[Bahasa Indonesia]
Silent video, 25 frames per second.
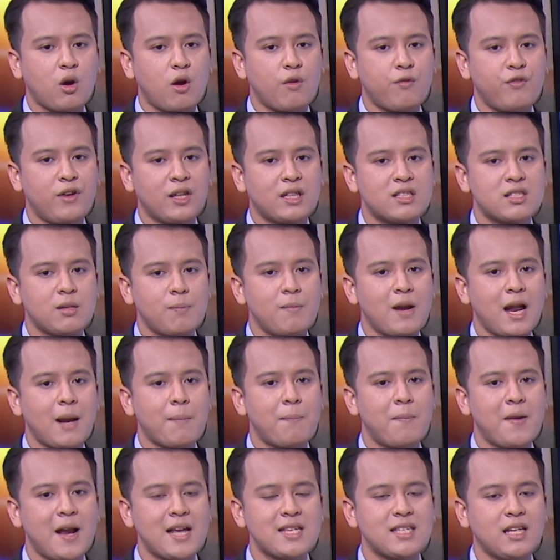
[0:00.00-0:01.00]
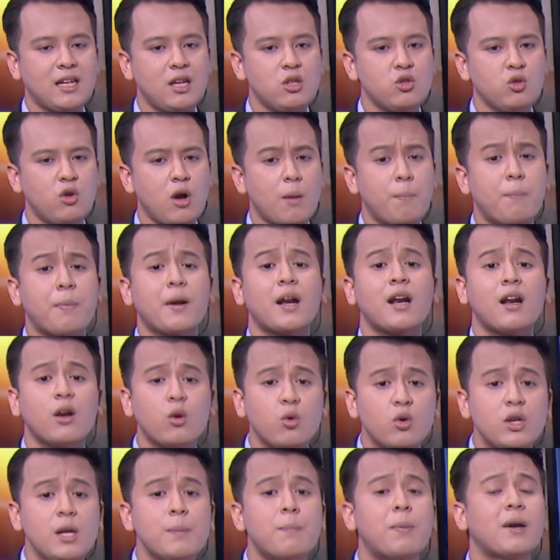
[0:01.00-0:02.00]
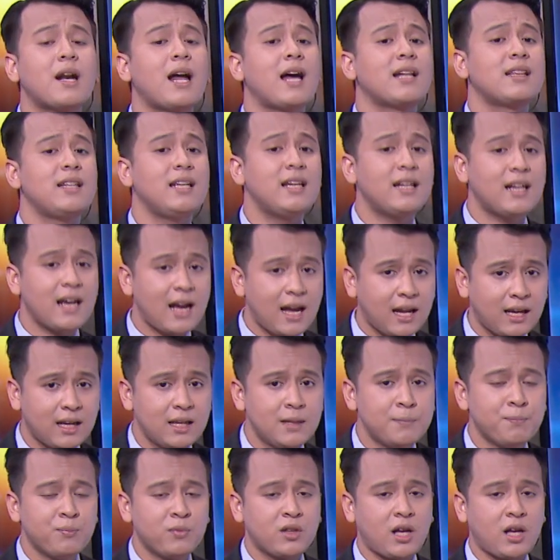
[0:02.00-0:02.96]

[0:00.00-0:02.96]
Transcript: COVID-19 ini juga perlu diperhatikan